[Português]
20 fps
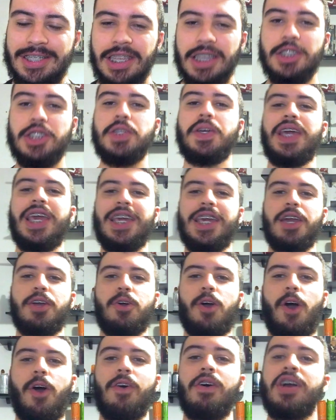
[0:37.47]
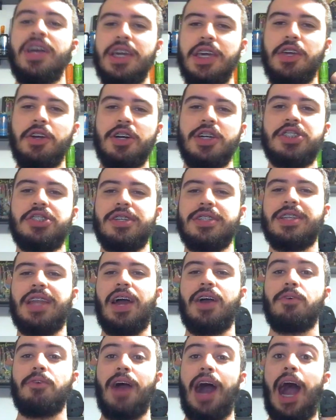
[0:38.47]
Eu sou Henrique Col e hoje eu
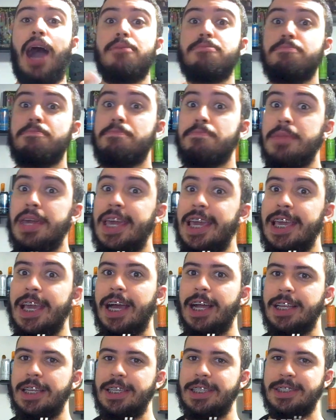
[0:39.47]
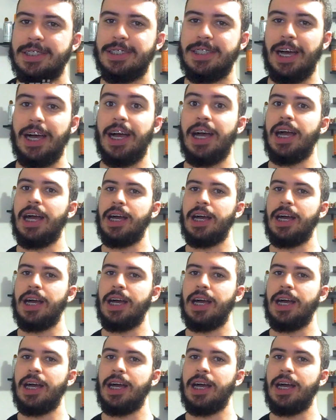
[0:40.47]
trago a minha lista,